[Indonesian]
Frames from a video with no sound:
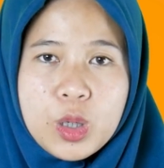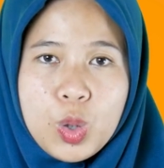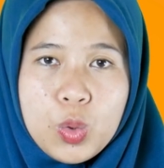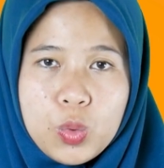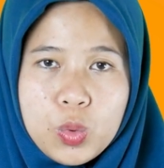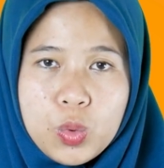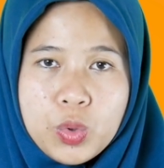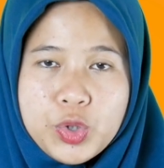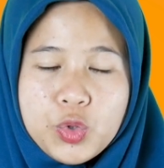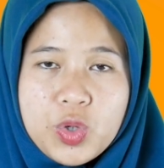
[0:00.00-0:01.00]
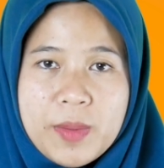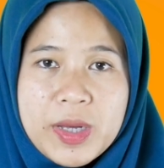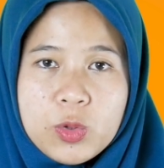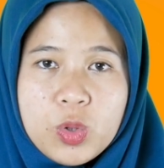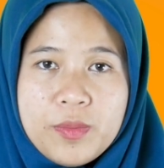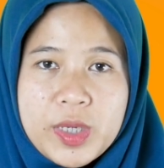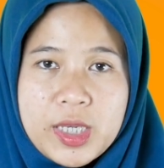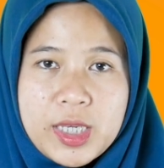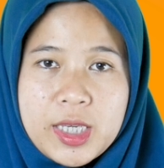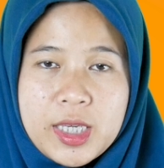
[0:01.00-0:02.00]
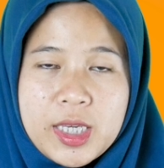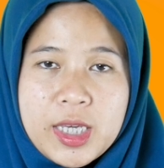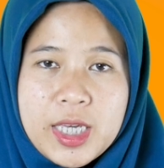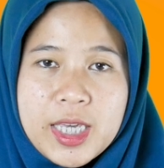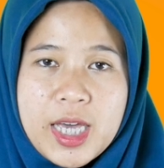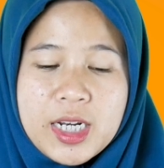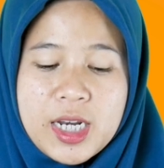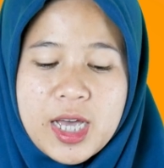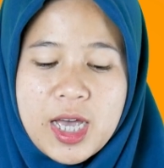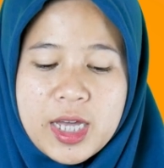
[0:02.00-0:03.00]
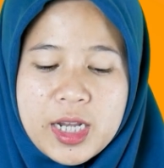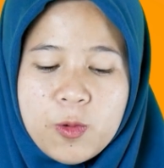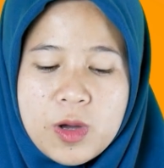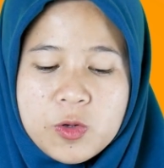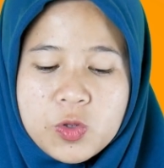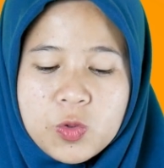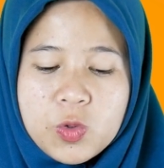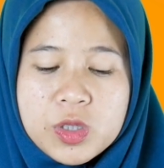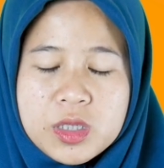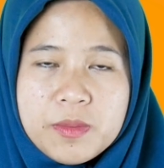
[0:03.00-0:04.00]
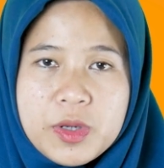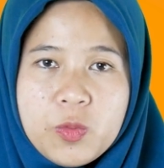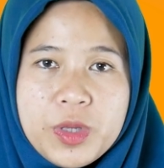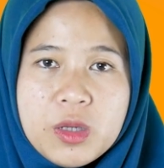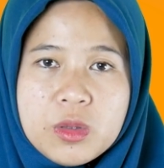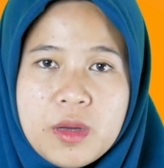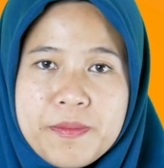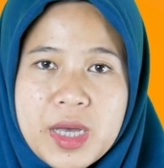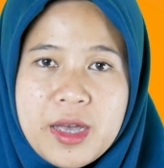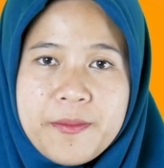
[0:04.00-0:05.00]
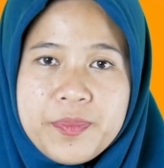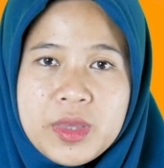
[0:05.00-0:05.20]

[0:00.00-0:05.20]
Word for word: Lu juga mantobi'i karena ada waw sukun sebelumnya dhammah.